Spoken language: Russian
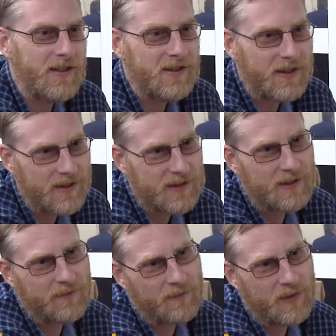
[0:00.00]

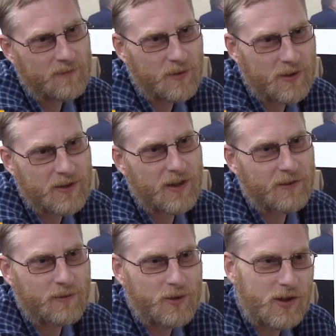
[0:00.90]
интересно, возможность
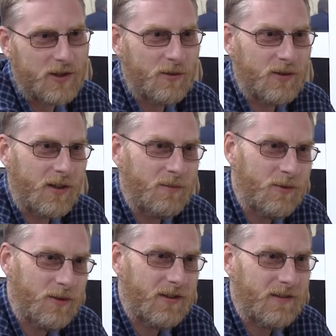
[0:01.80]
отключиться от
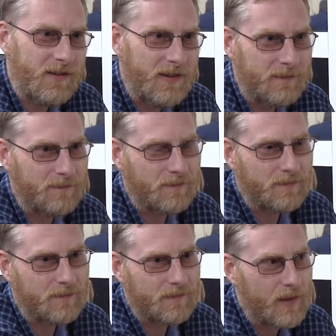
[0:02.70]
работы и
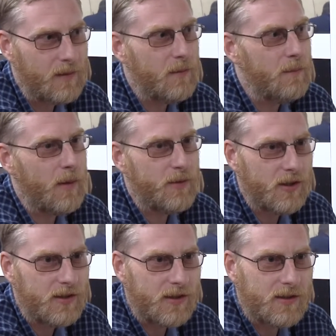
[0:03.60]

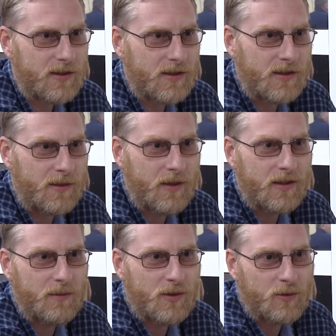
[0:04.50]
пообщаться с
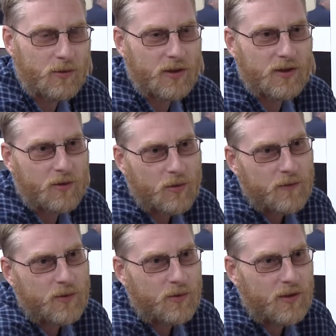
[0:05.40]
ребятами из других
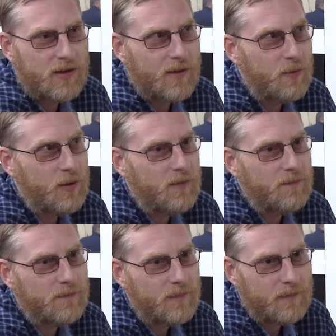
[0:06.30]
цехов, с других заводов
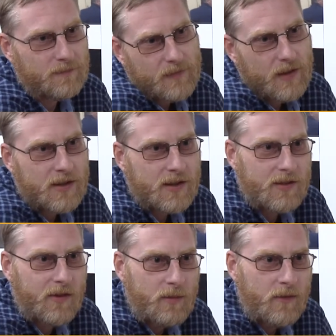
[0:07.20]
и со
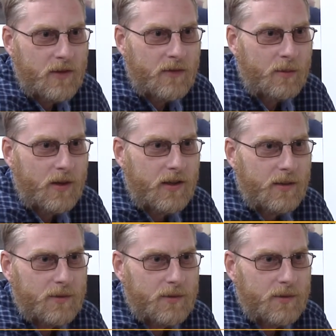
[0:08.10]
своими в неформальной